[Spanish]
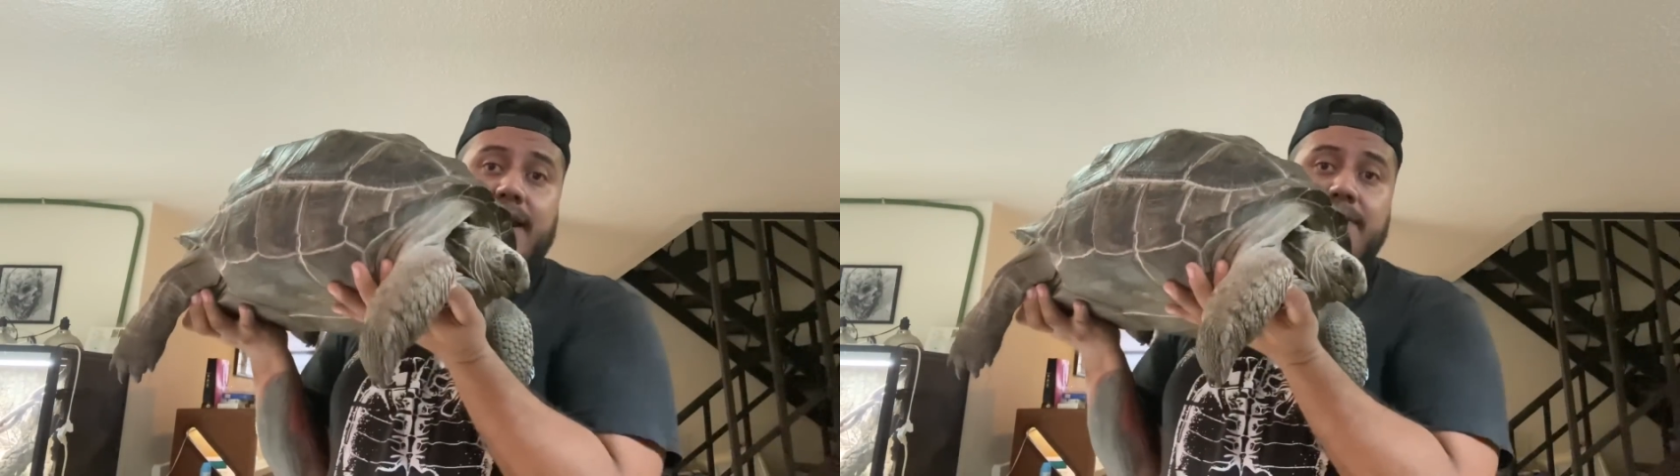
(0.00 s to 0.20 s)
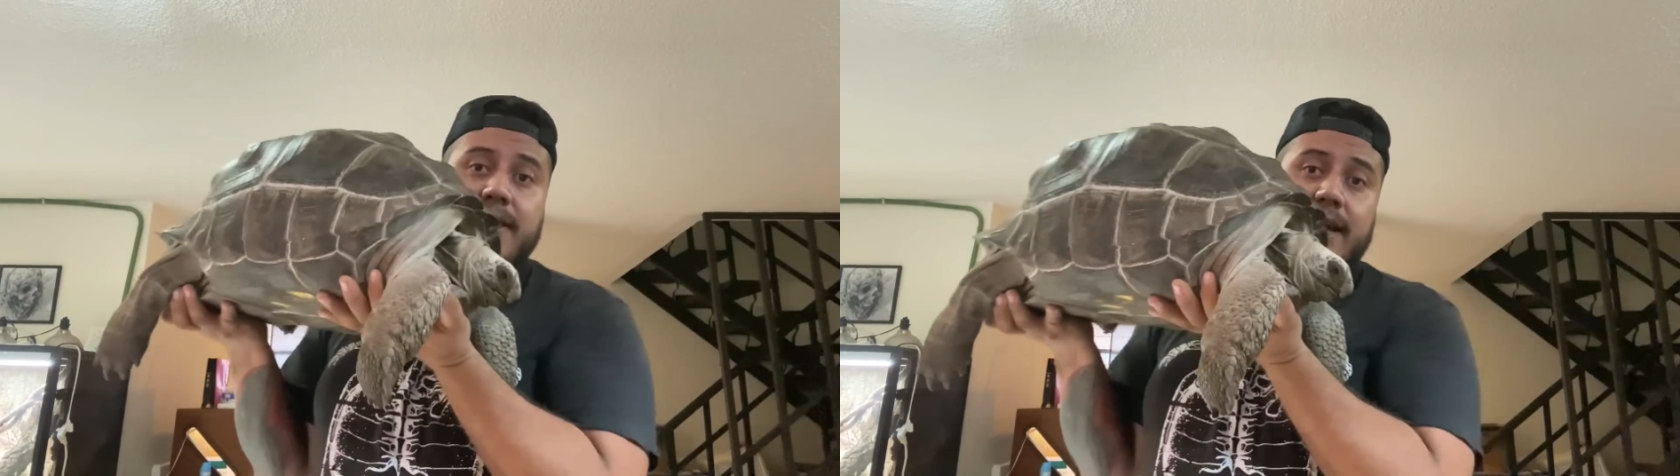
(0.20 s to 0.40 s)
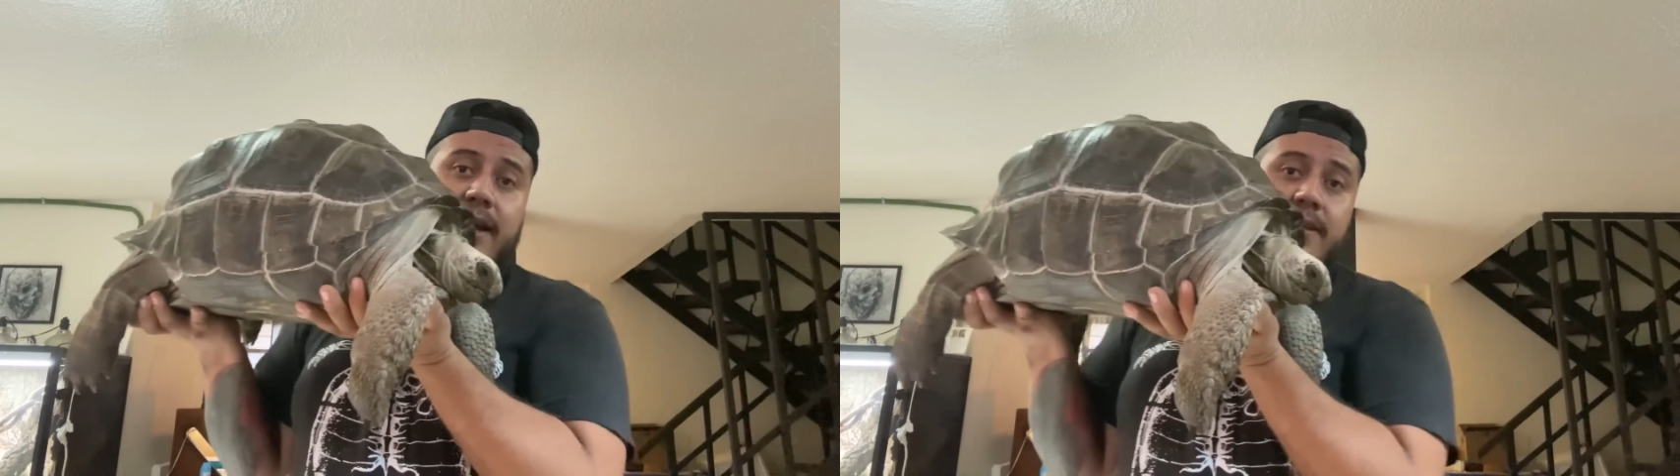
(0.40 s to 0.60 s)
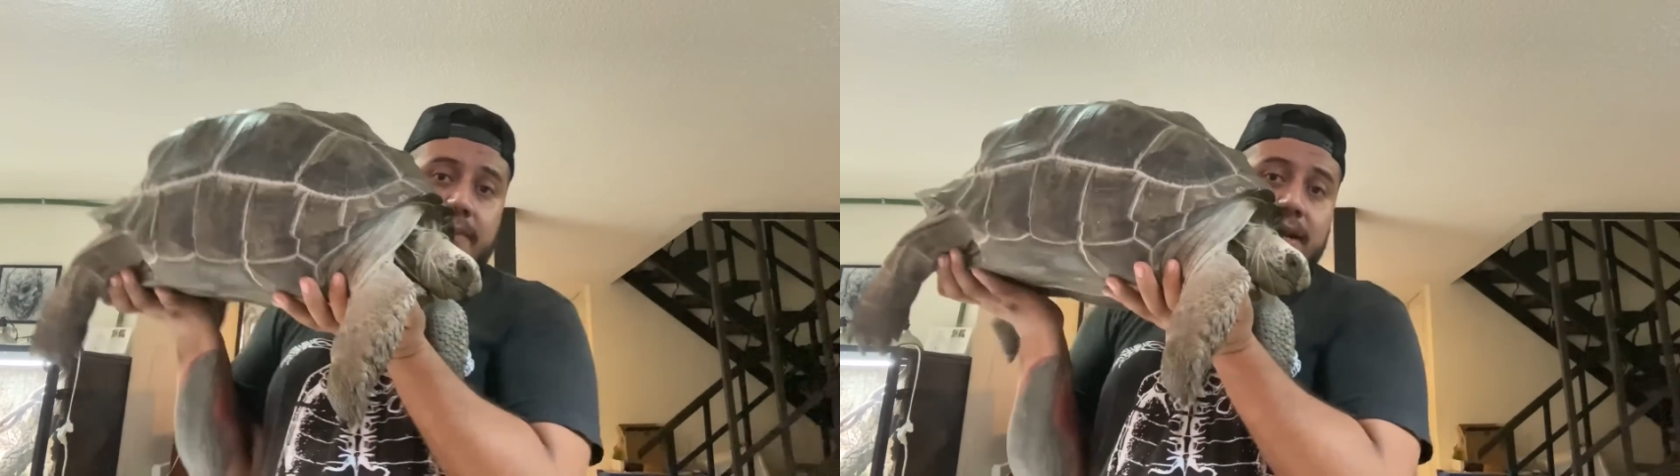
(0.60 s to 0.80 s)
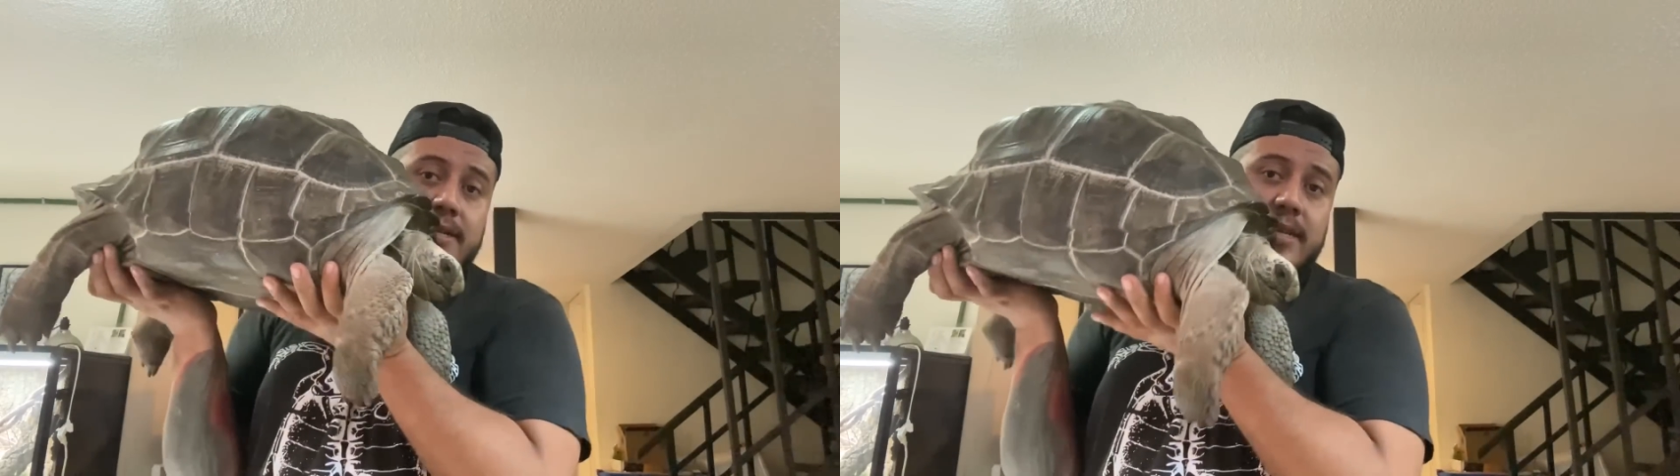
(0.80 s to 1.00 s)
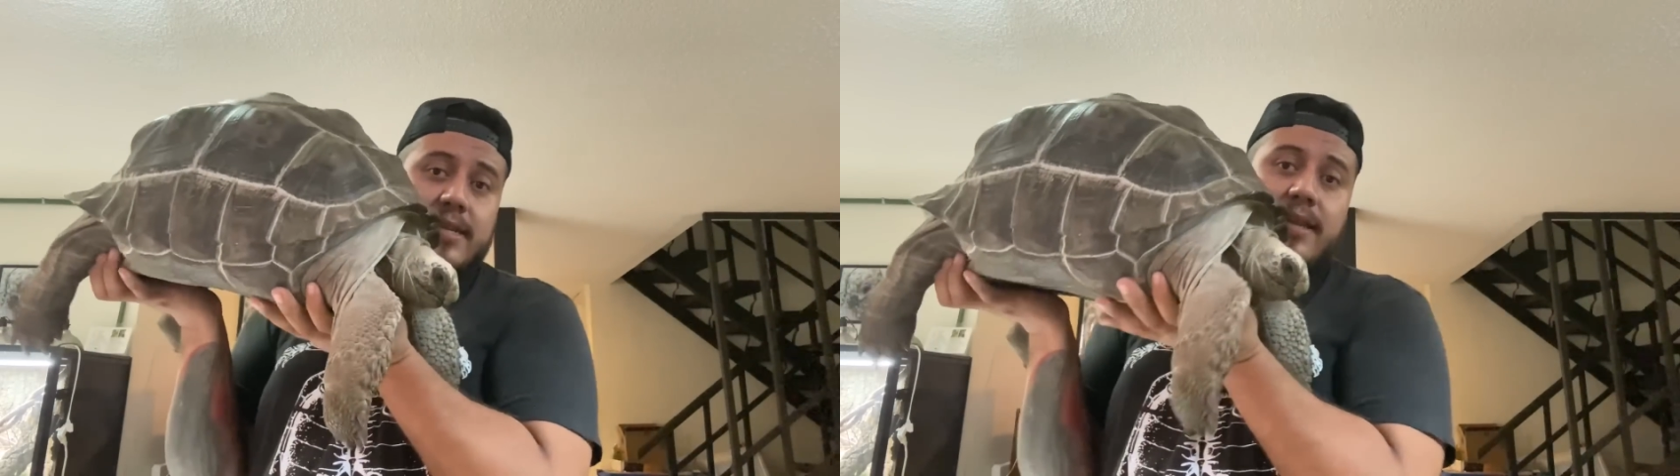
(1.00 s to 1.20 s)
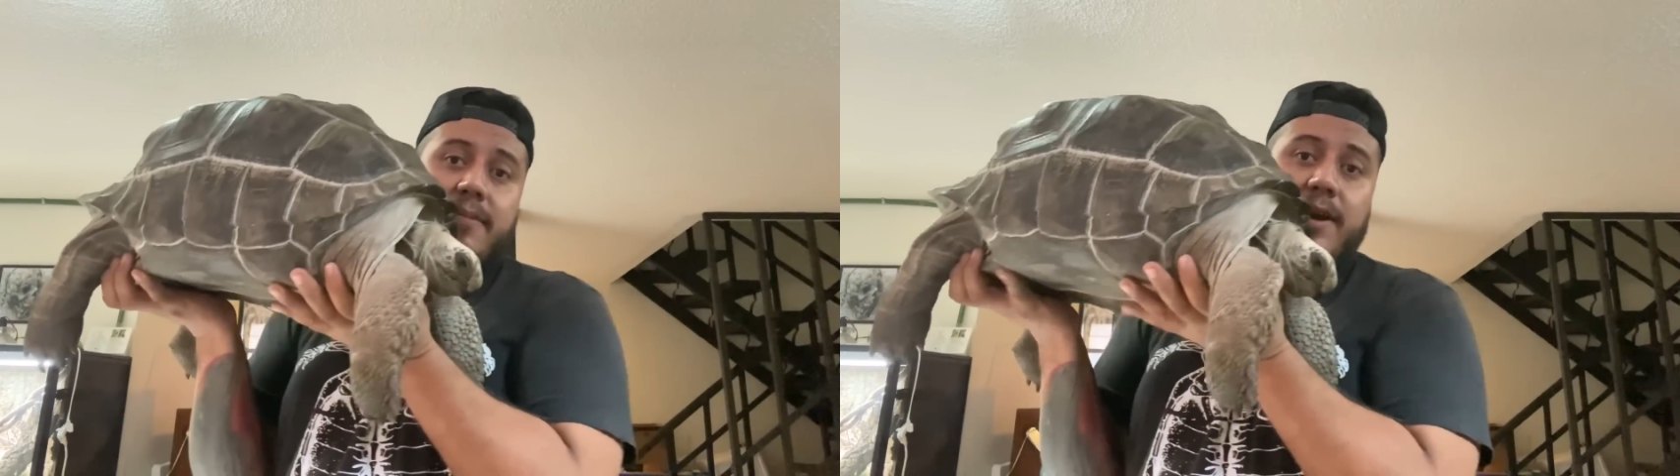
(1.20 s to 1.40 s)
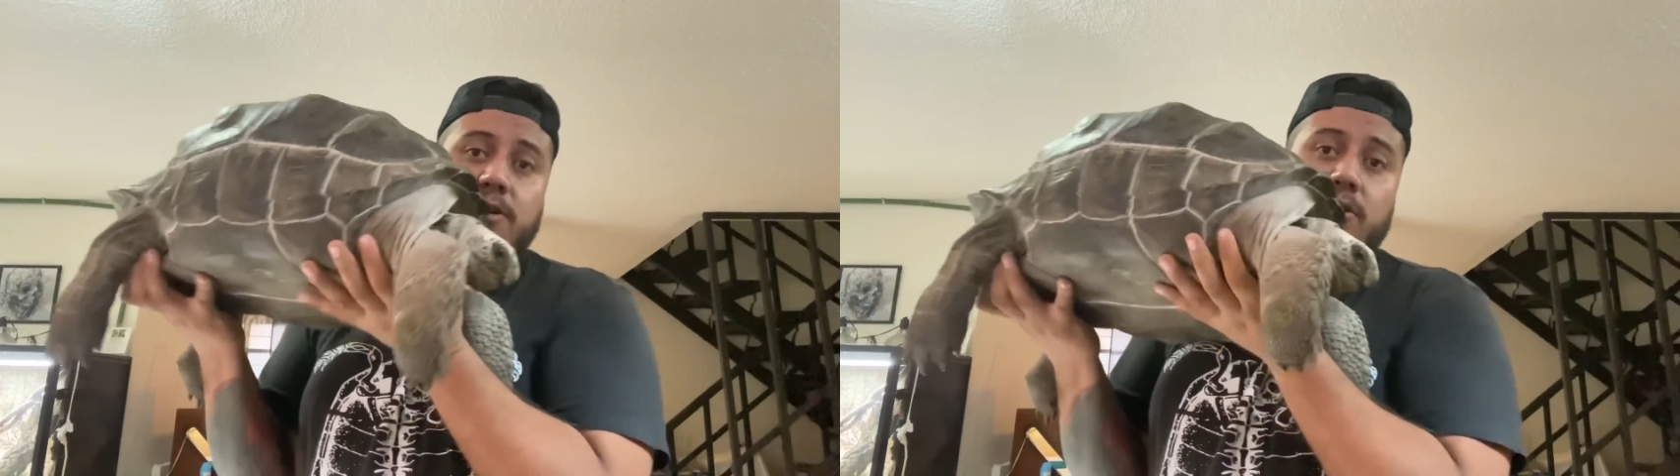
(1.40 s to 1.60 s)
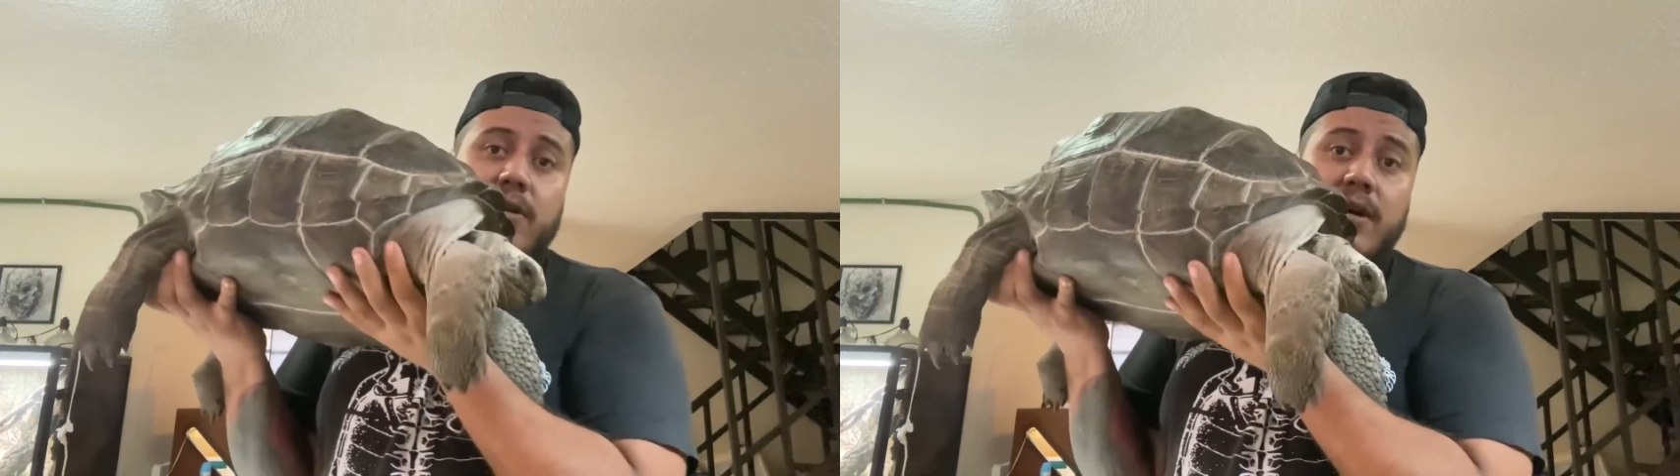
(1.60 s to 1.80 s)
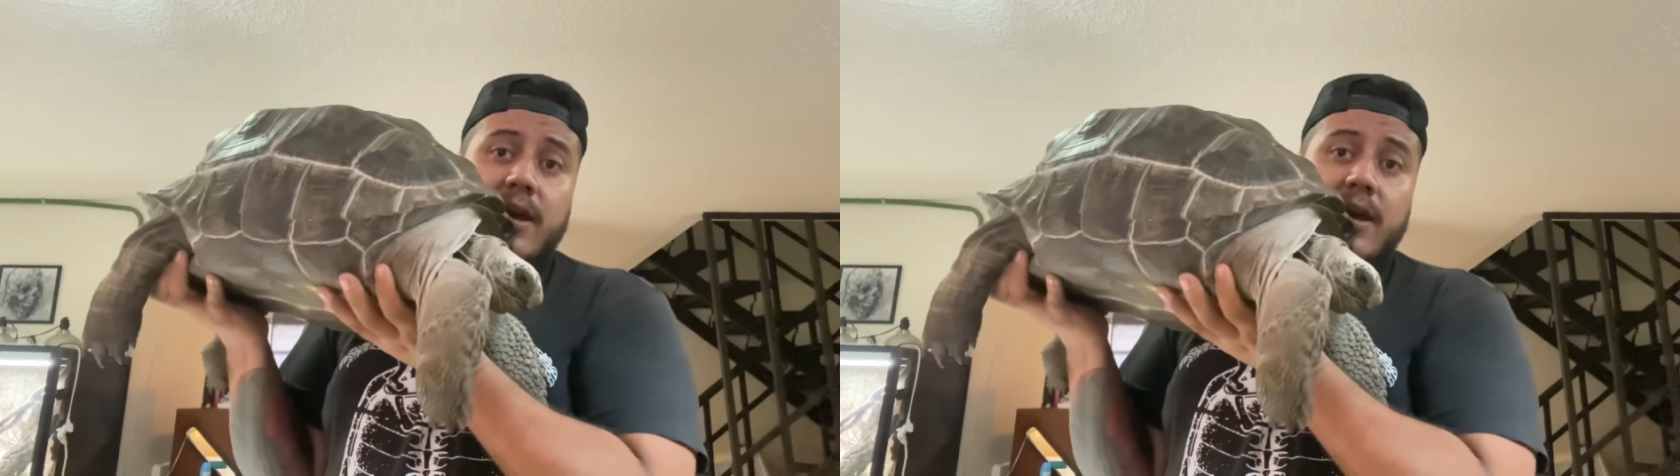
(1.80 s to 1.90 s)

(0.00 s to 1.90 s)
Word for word: y vender animales de este tamaño